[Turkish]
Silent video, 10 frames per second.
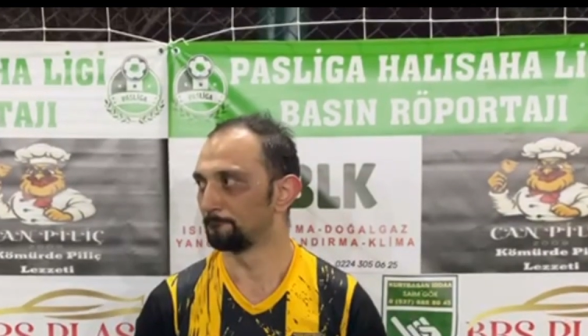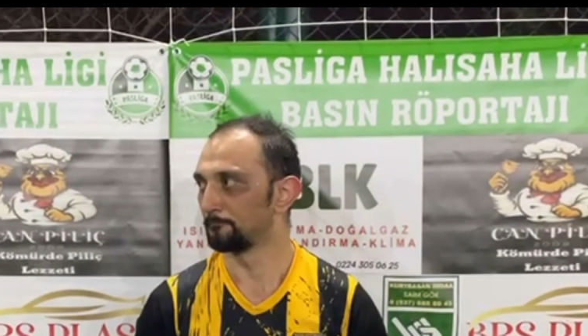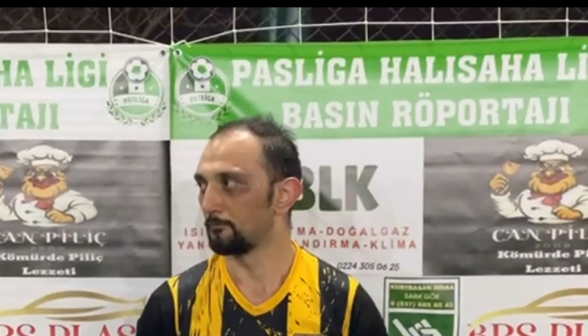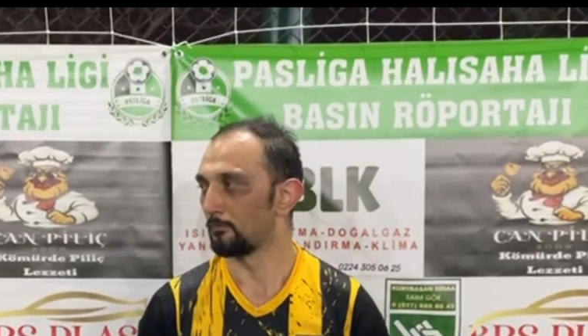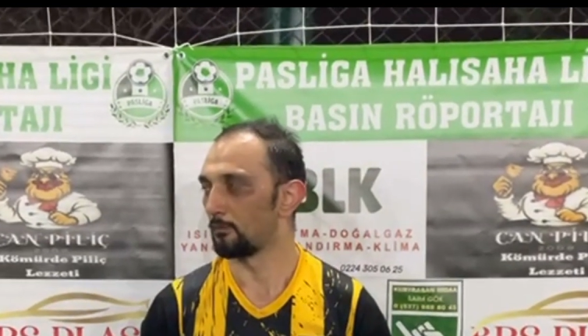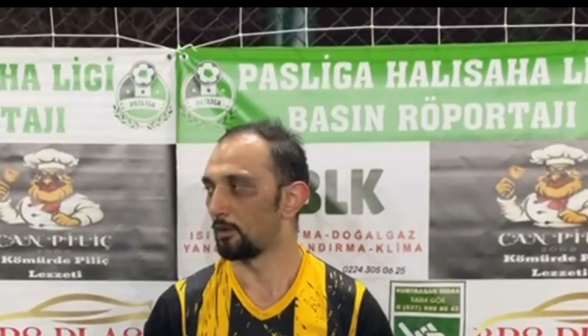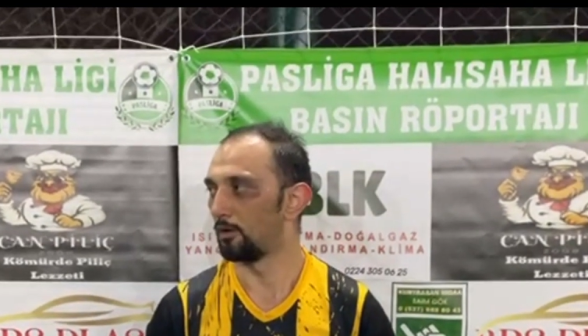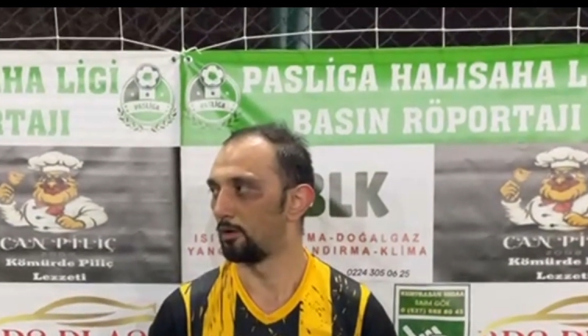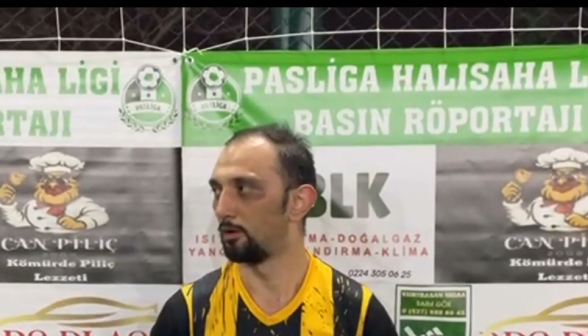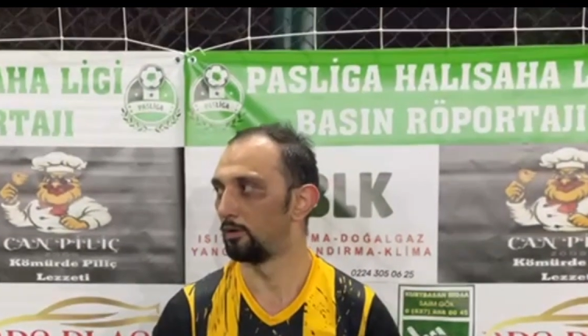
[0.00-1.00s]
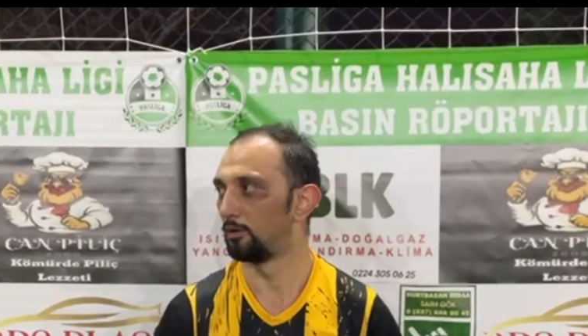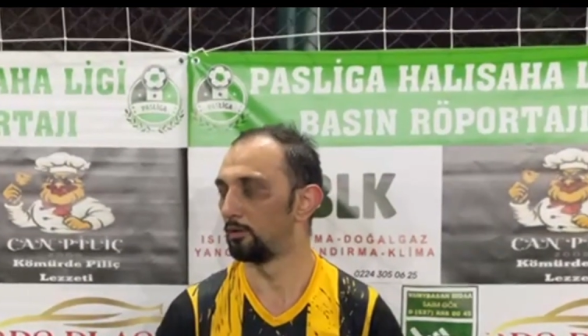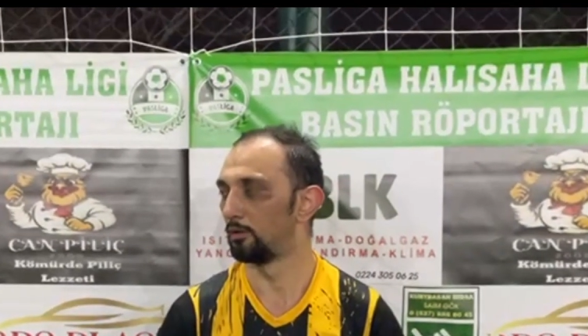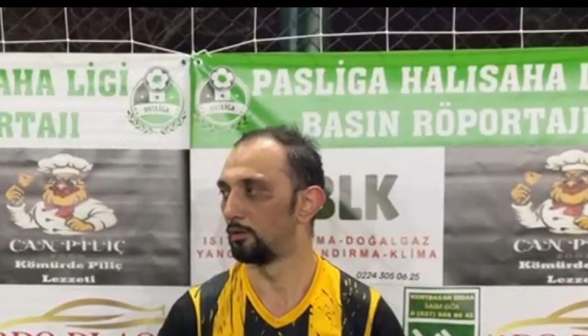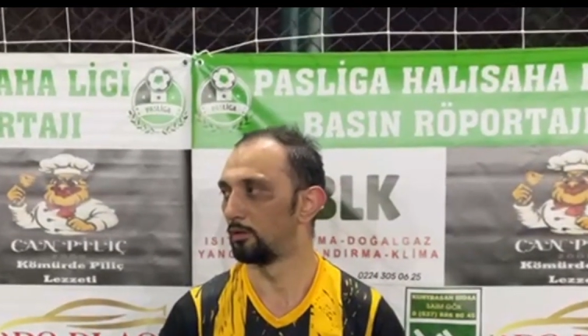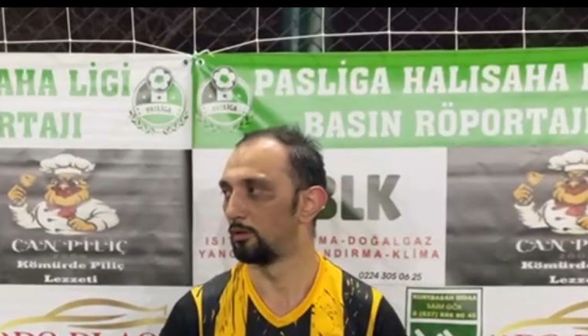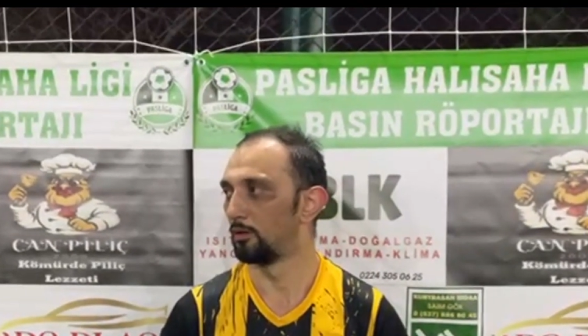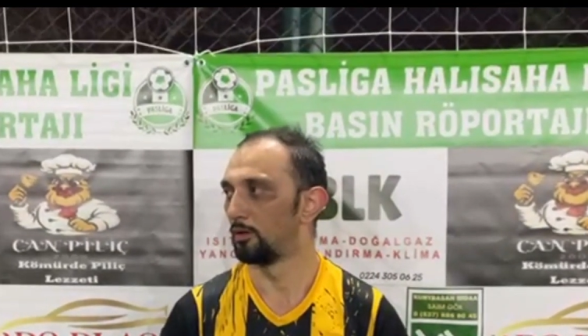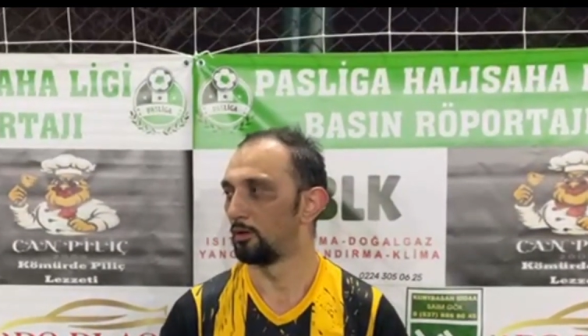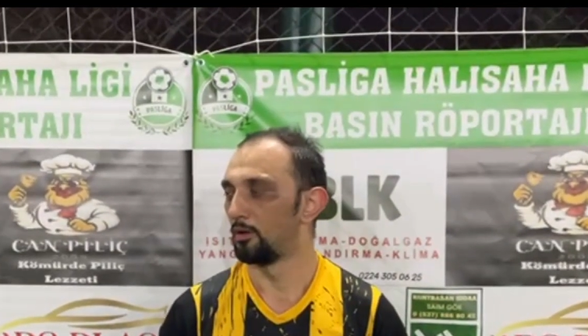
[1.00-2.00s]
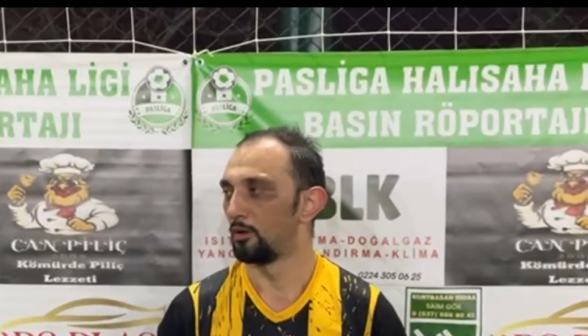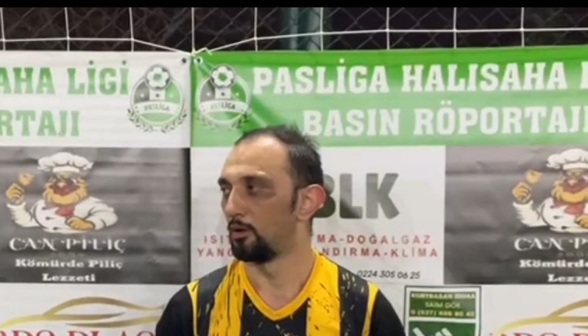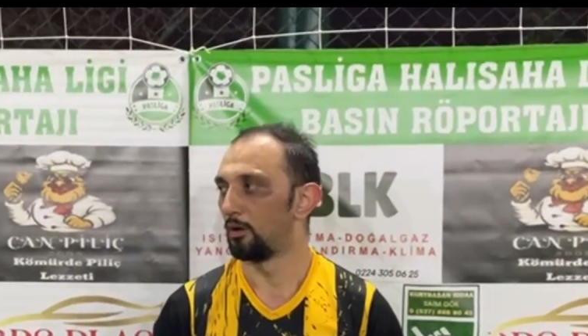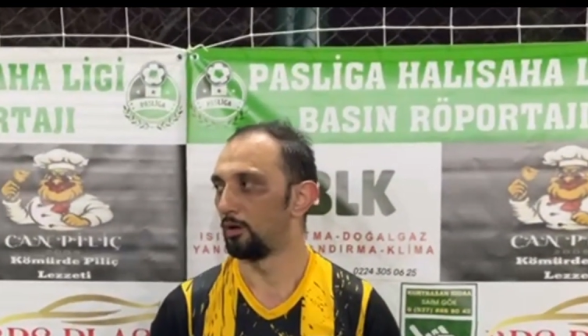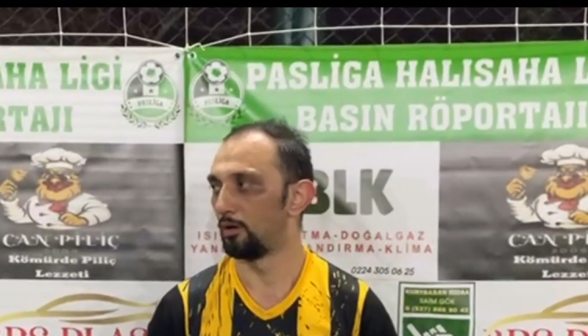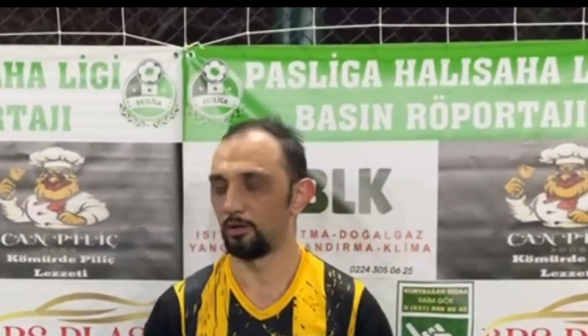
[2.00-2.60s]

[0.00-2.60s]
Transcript: E, güzel bir galibiyet. Neler sürüklersin maç hakkında?